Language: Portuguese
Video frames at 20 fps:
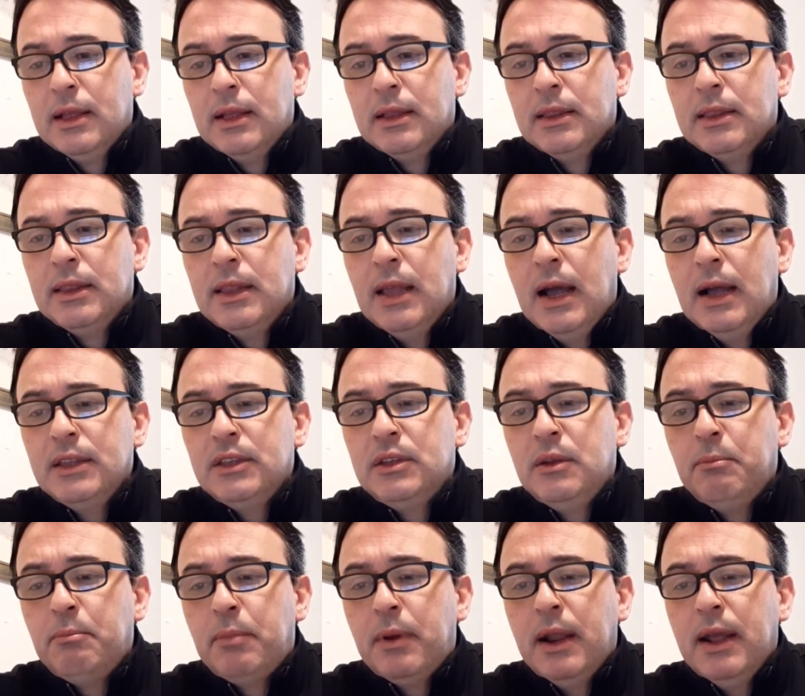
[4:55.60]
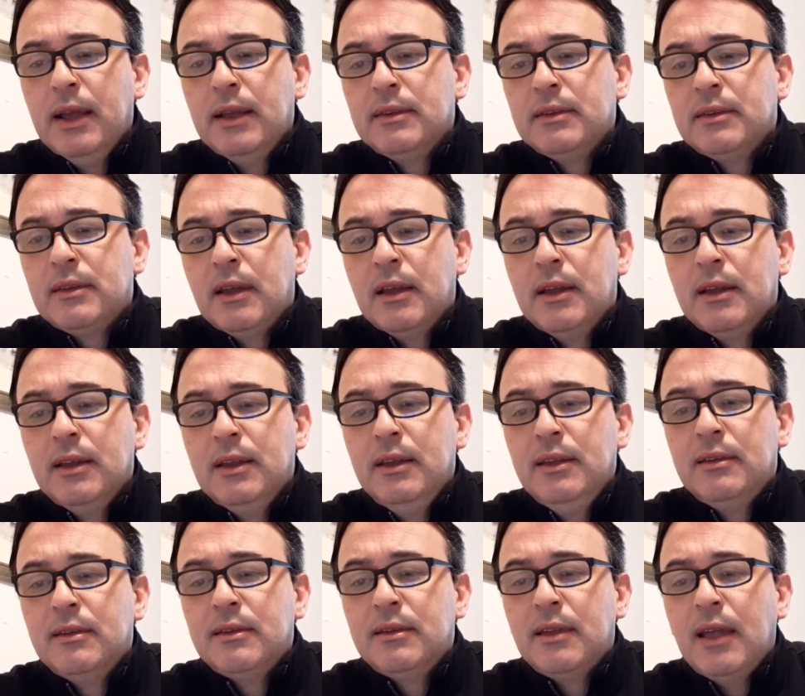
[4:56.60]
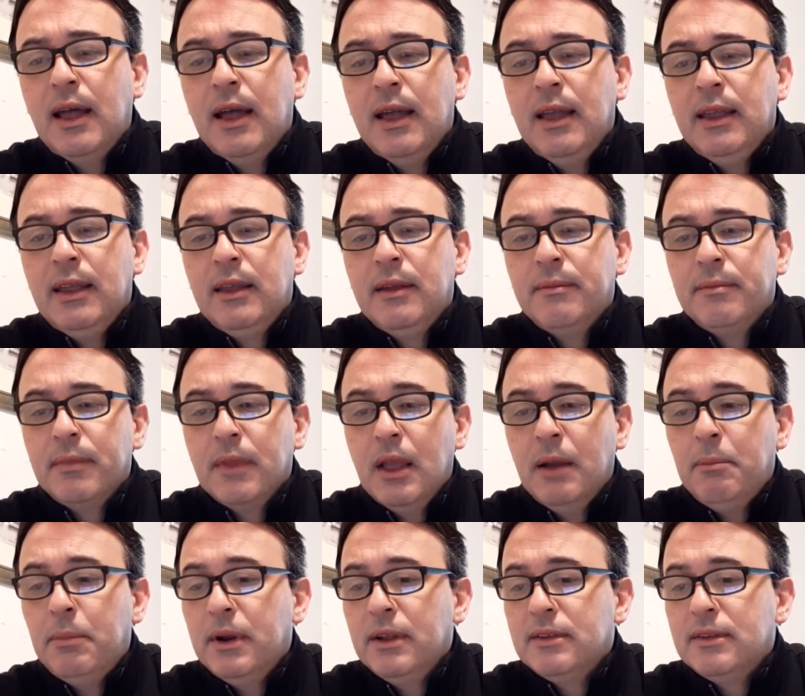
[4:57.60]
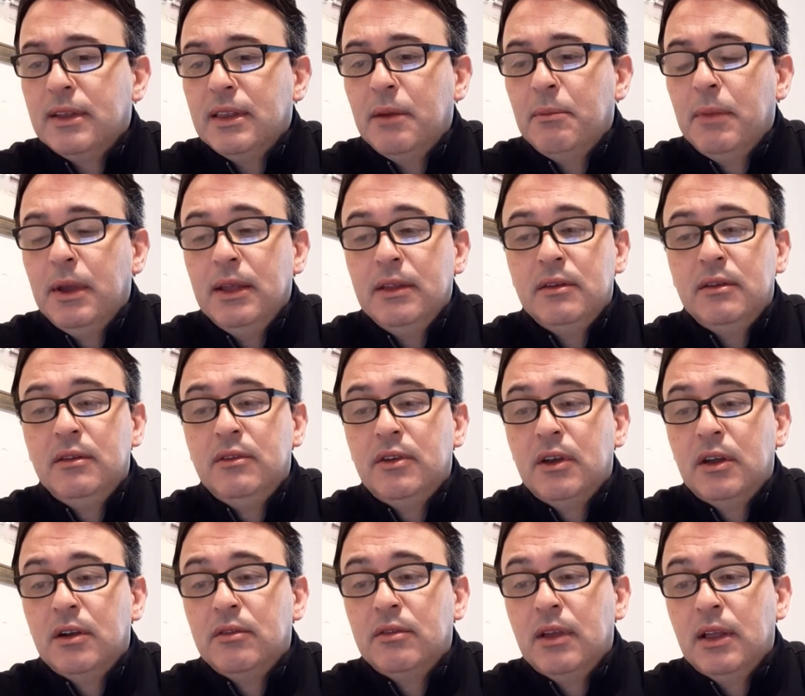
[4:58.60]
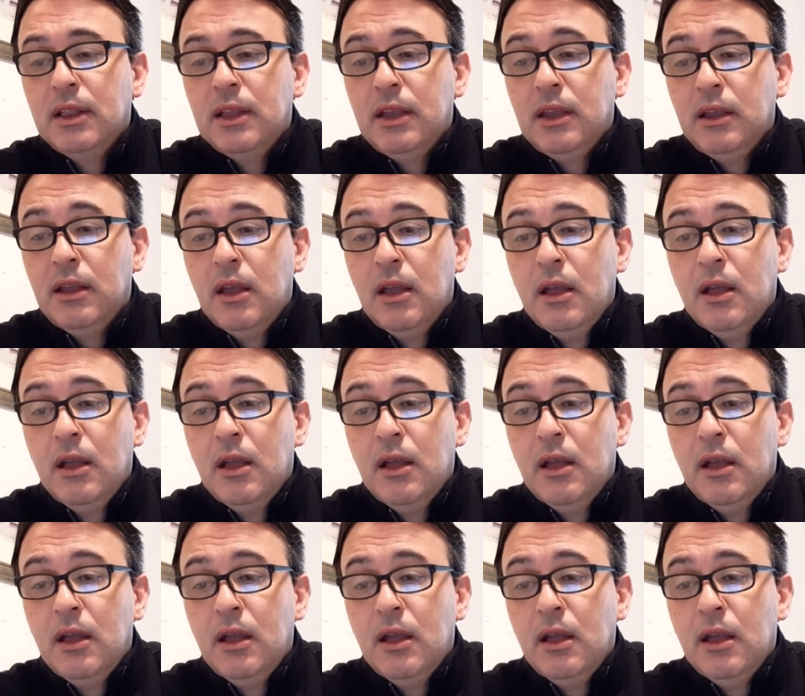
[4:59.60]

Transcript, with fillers: Dá-te pressa e sai apressadamente de Jerusalém,